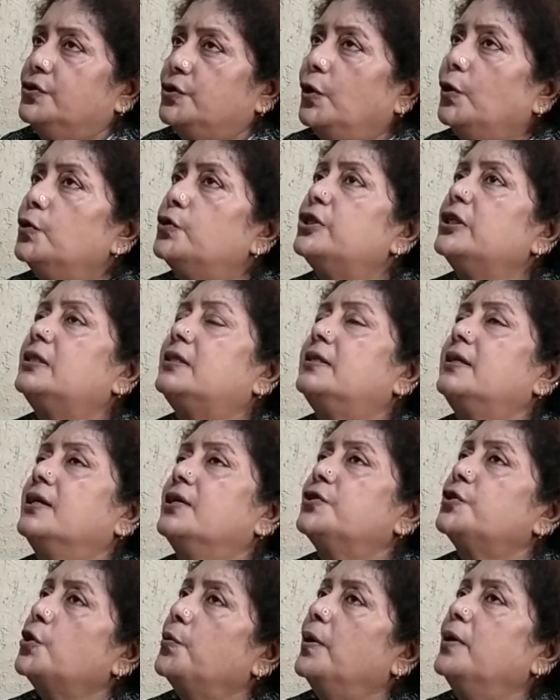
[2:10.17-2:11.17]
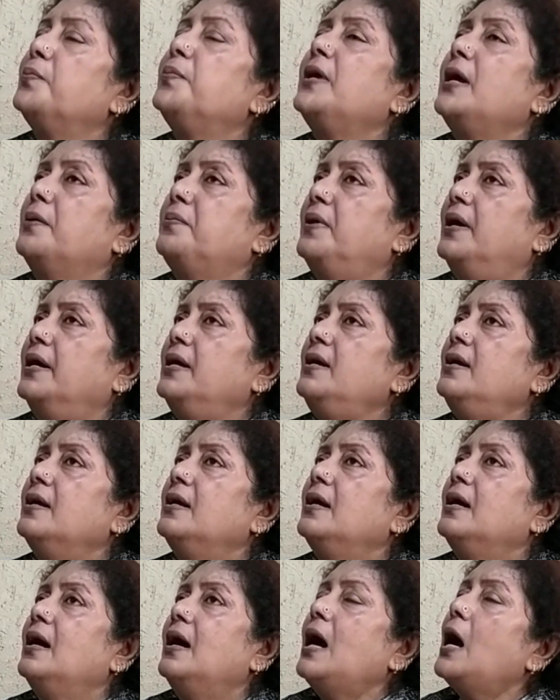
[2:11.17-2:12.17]
চলচ্চিত্রের সবার মিয়া ভাই
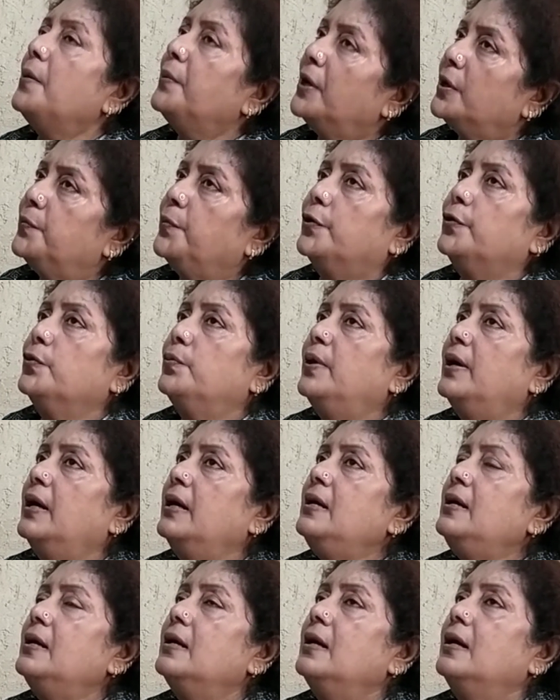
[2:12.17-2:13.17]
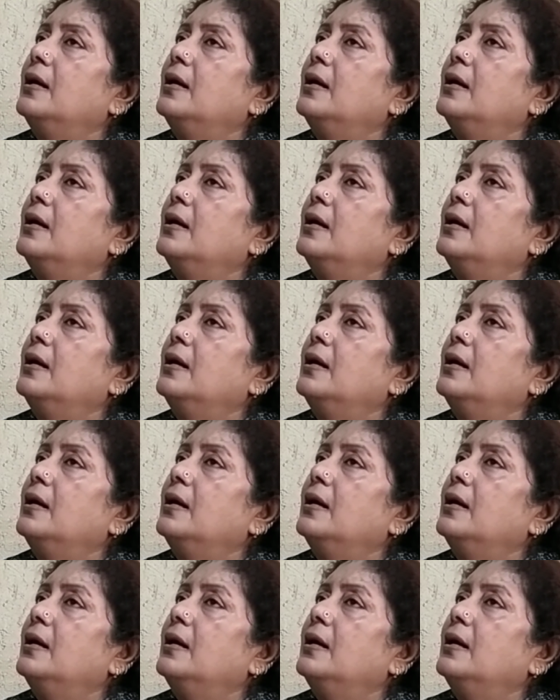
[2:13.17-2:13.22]
আমার বড় ভাই